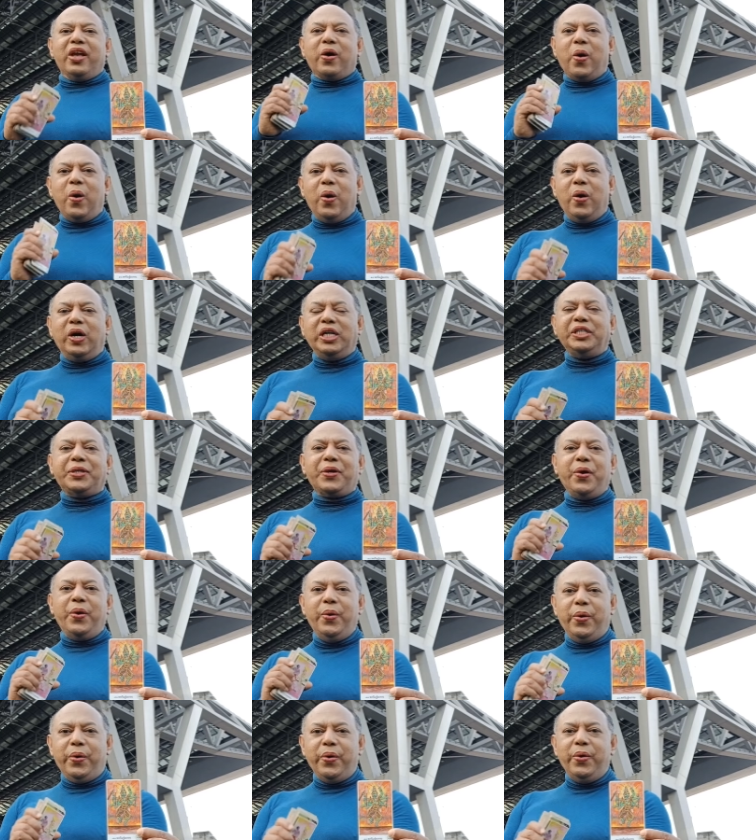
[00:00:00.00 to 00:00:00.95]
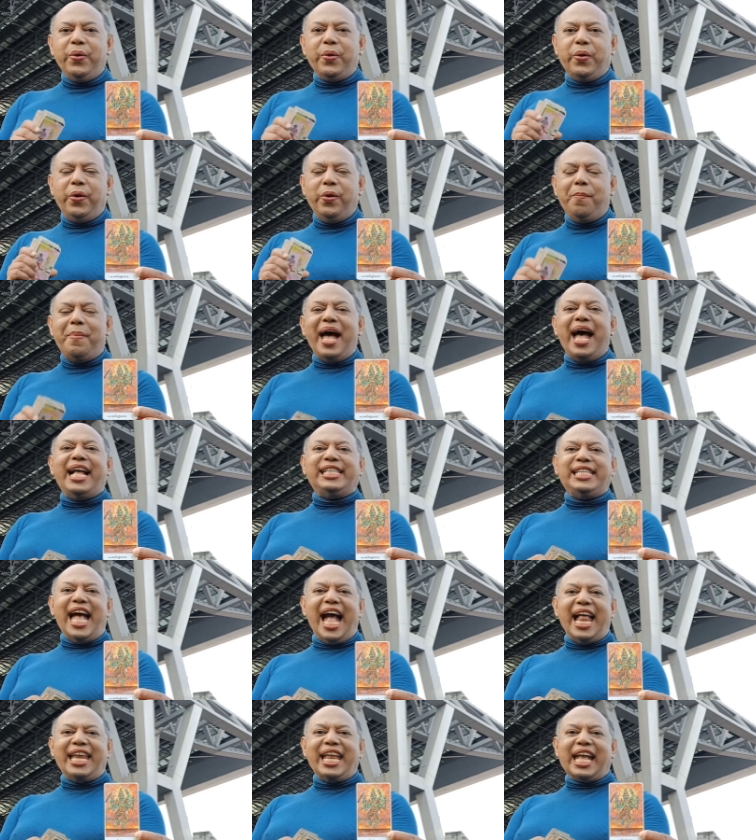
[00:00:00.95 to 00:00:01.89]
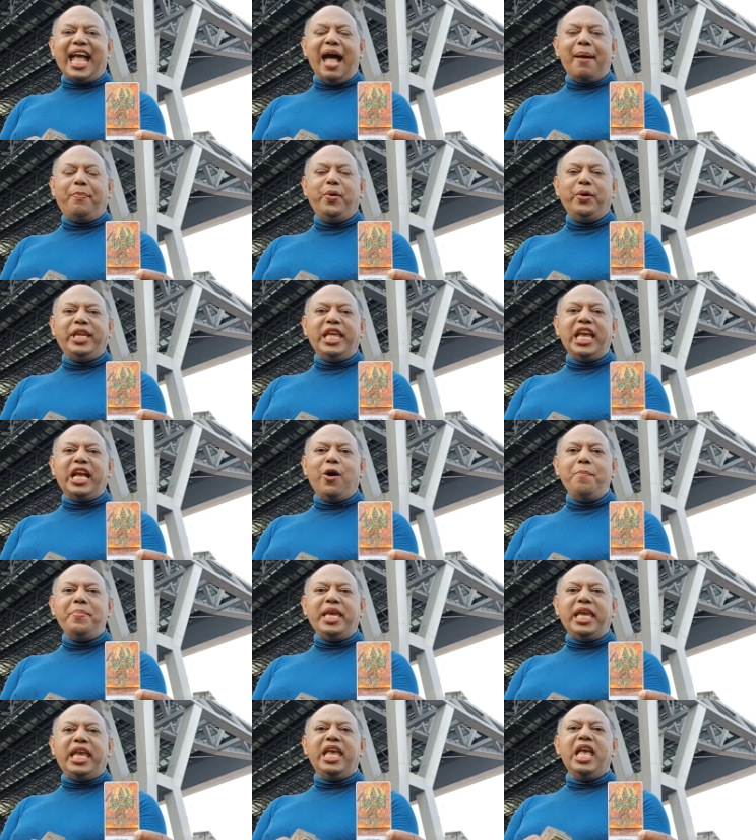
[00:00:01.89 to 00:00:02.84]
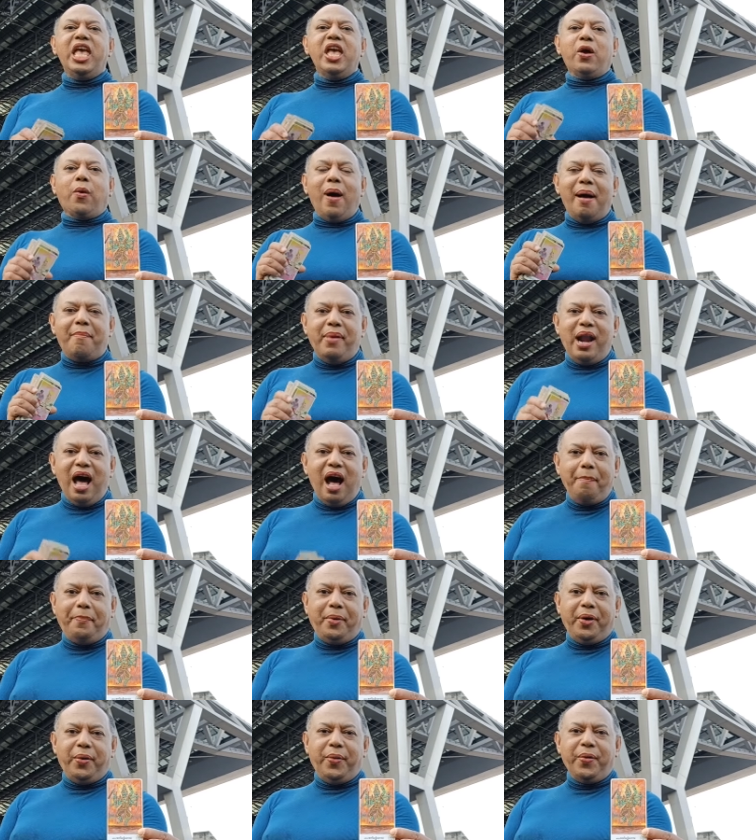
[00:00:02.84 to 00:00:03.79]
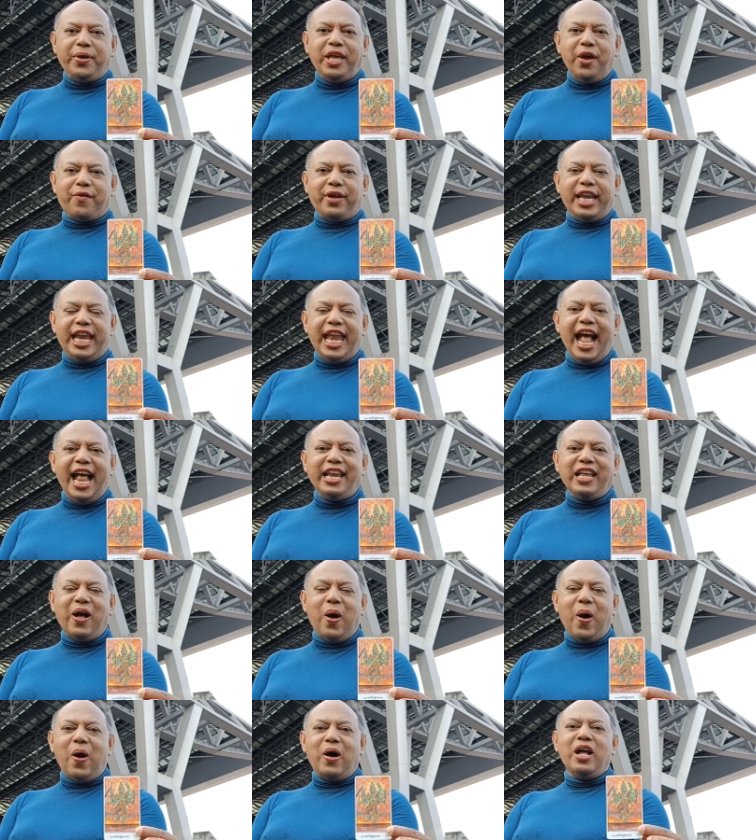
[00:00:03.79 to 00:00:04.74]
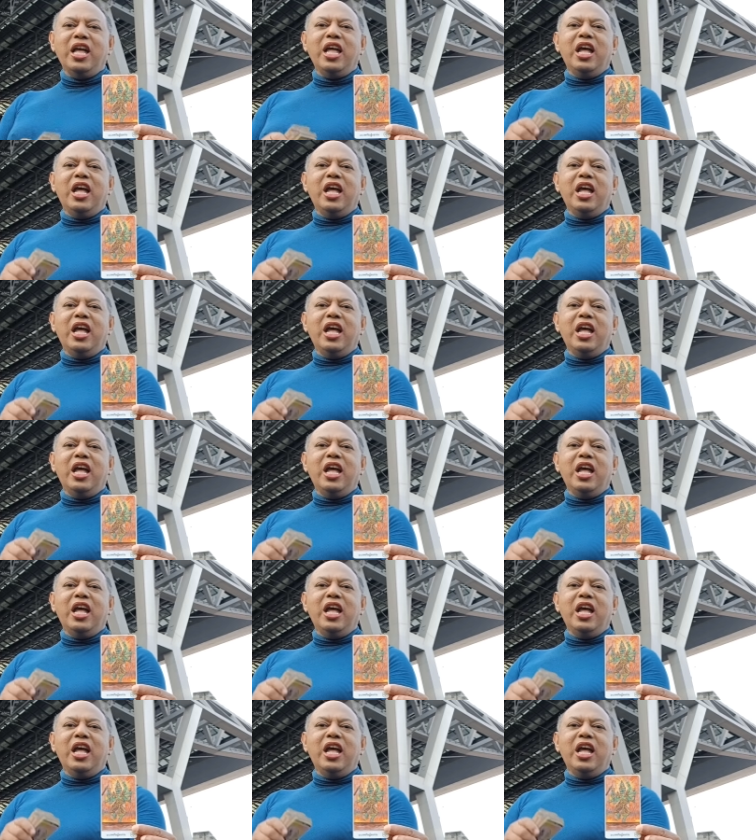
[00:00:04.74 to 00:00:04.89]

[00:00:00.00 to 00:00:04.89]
โค้ชครูครูบาอาจารย์นะคะ ผู้ที่เขามีความรอบรู้เกี่ยวกับในด้านของ